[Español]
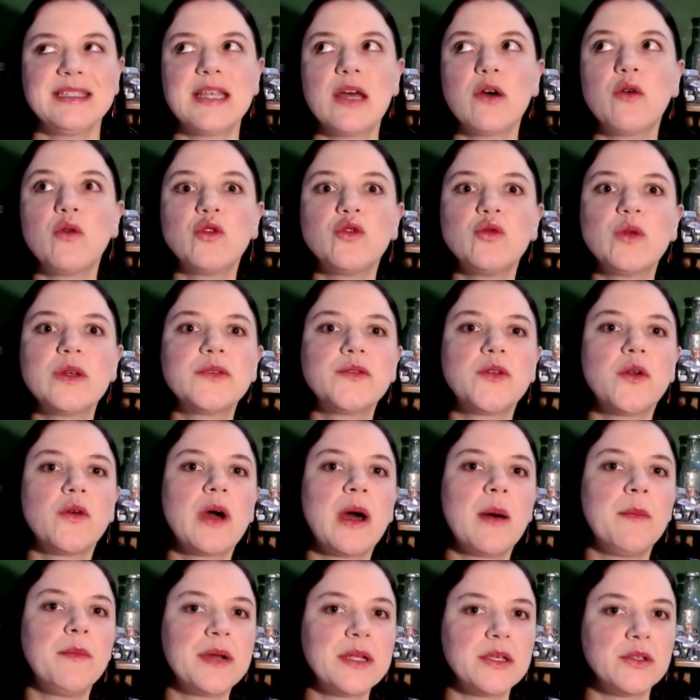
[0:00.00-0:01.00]
según nuestro
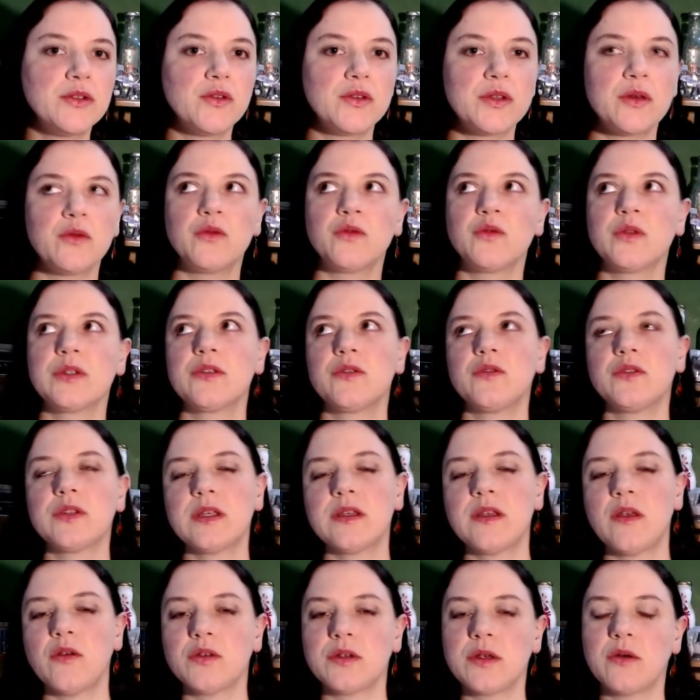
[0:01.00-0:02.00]
capricho, según nuestros
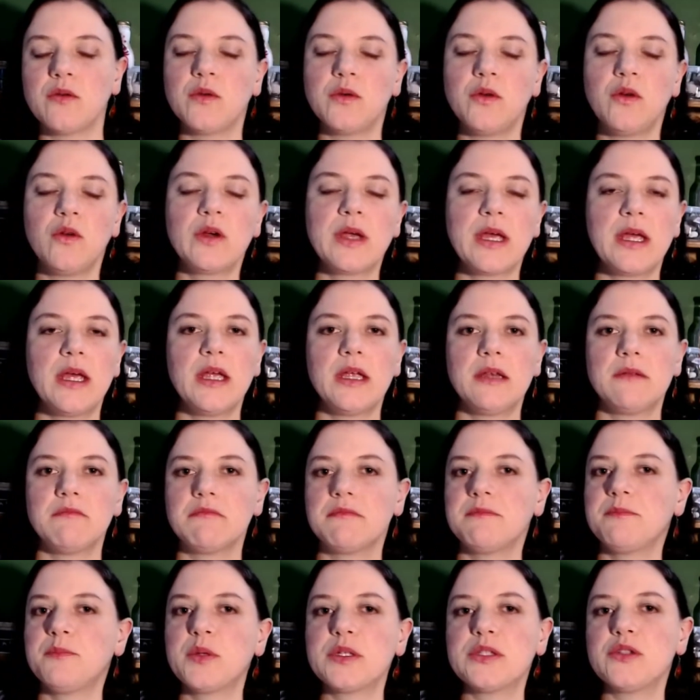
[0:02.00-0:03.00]
deseos, según lo que
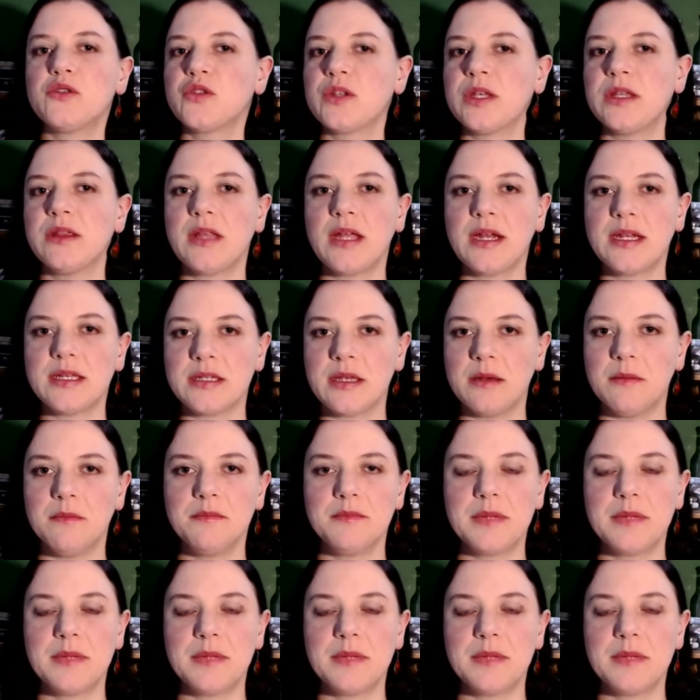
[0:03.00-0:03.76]
pues, nos interese,